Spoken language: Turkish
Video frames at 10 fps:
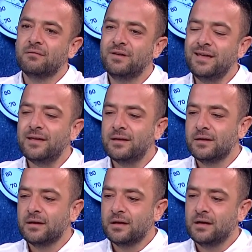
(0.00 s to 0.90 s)
Ve
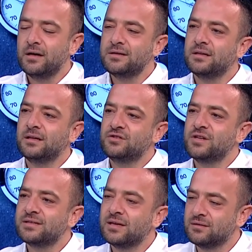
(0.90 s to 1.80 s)
Galatasaray'ın
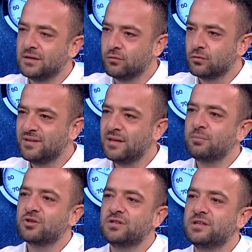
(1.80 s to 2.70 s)
alacağı santraforun tek
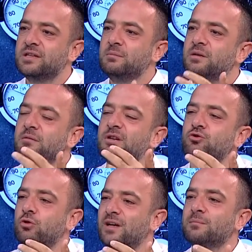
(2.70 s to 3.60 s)
başına
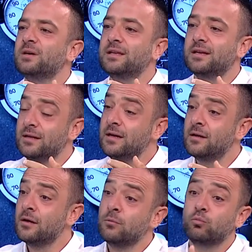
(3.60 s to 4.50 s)
20-25 gol atmak yerine
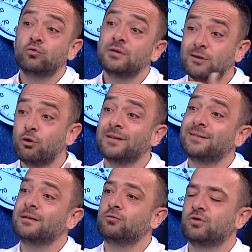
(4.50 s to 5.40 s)
bunları da
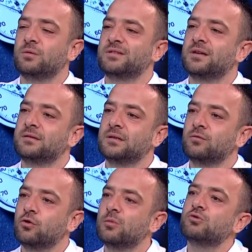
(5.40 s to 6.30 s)
oynatan türde bir
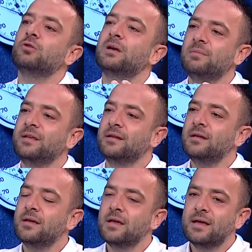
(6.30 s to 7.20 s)
santrafor olması önemliydi.
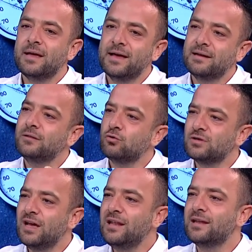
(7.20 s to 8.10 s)
Eren'in
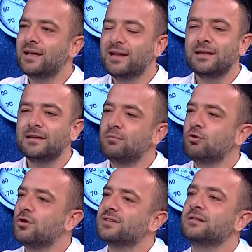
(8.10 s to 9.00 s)
özelliği ne? Eren 20
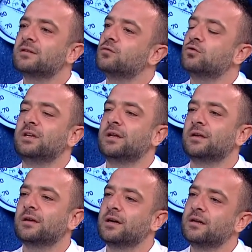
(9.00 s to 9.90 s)
gol santraforu değil.
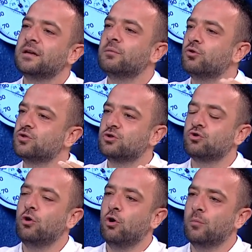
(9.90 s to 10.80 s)
Kariyeri boyunca hiç
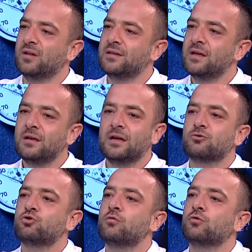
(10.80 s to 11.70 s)
öyle olmadı. Yani
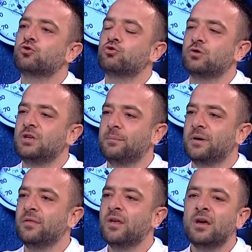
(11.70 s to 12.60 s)
son vuruş çok iyi
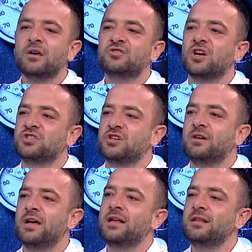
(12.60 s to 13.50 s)
yapan,
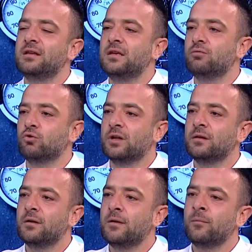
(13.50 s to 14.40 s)
çerçeveye her yere iyi vuran,
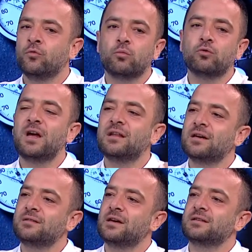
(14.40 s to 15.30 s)
topu nereden
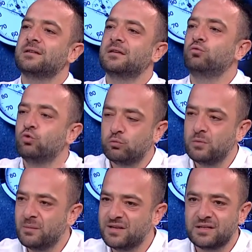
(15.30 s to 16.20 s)
atarsan at,
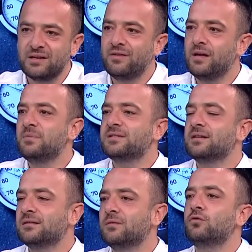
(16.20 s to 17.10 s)
dürtmeyi beceren falan bir
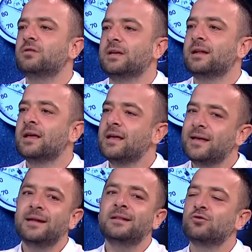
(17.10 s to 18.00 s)
santrafor değil.
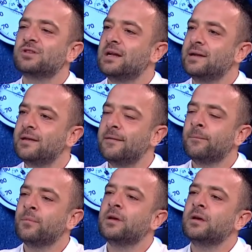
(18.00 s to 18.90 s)
Eren'in özelliği
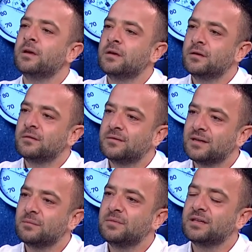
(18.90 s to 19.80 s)

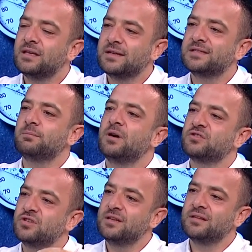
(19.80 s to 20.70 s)
takımdaki eksik
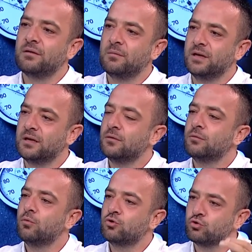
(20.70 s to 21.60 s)
parçayı iyi tamamlayan,
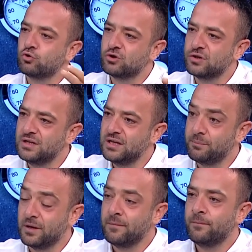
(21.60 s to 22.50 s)
boş koşuları iyi
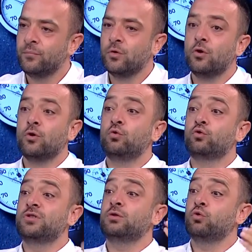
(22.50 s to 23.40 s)
yapan,
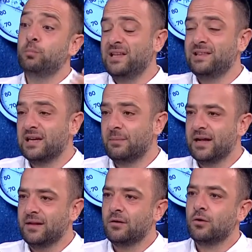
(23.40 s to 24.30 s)
yüksek topu
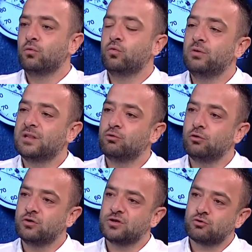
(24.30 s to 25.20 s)
indirebilen, kuvvetli
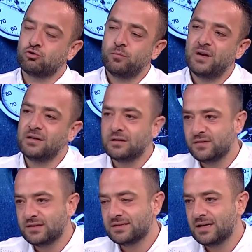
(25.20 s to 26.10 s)
olduğu için stoperleri
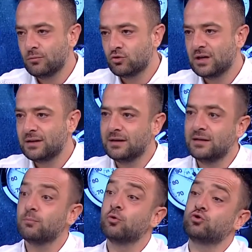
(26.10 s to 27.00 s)
fiziksel mücadeleye
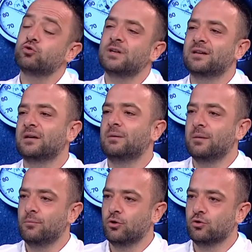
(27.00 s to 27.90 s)
gidip boşluk
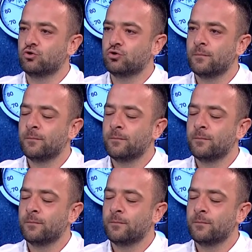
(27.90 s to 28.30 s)
yaratabilen bir oyuncu.